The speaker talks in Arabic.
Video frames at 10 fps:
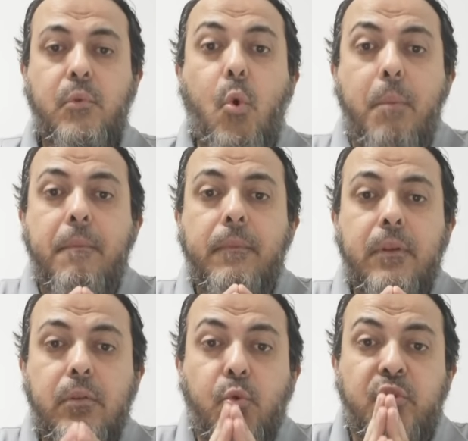قم
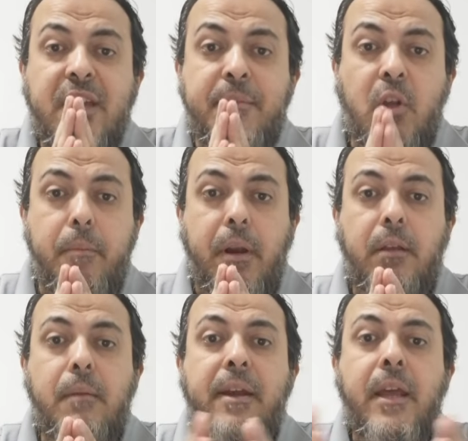نودي من قبره
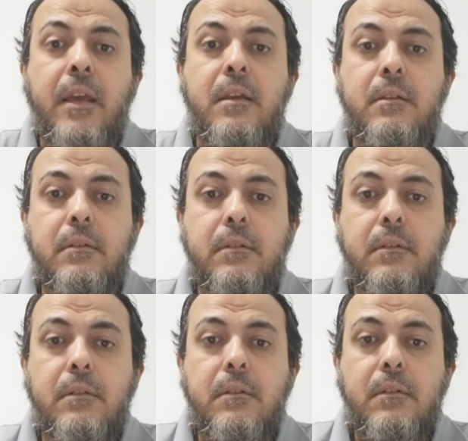ده معناه ايه
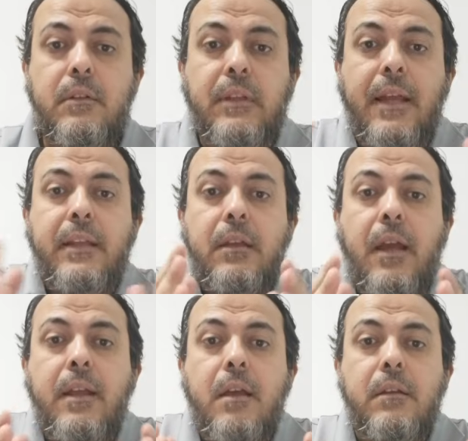ده يعني
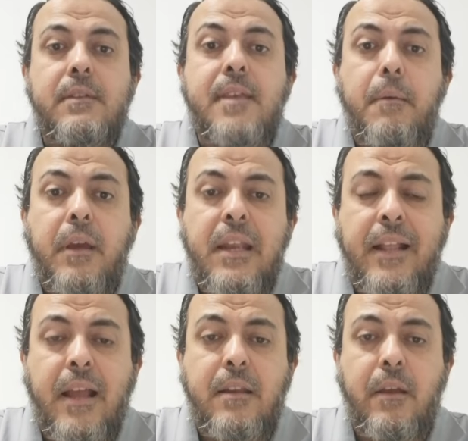يعني سابق الى
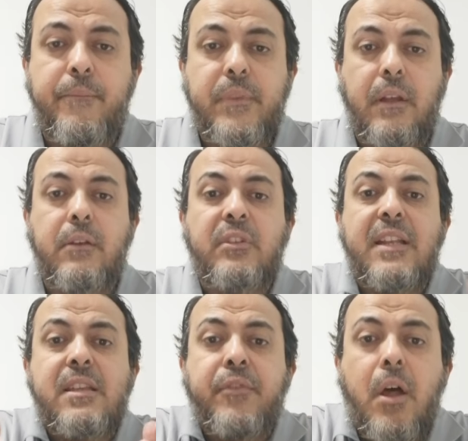الجنه يعني انت
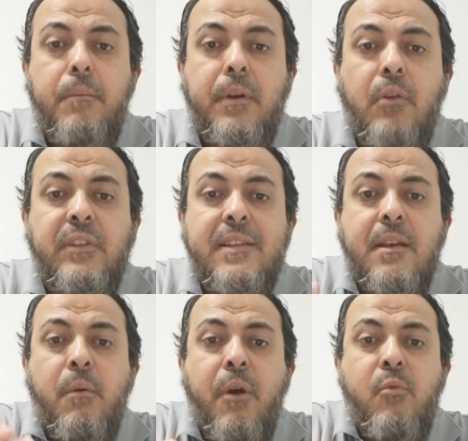لسه في القبر او انت لسه
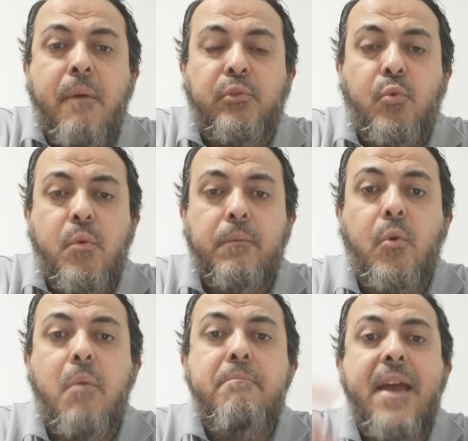أو اول ما بتقوم
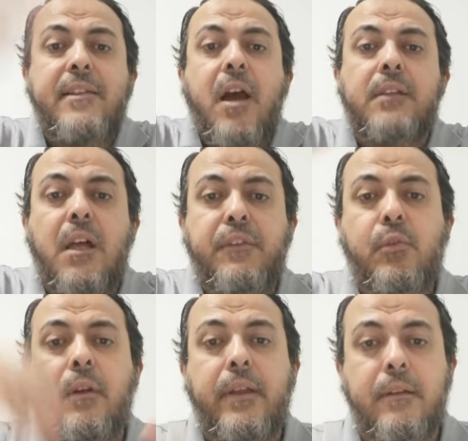قم مادح الله
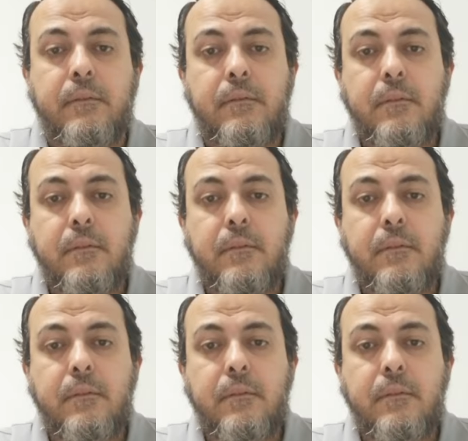فادخل الجنه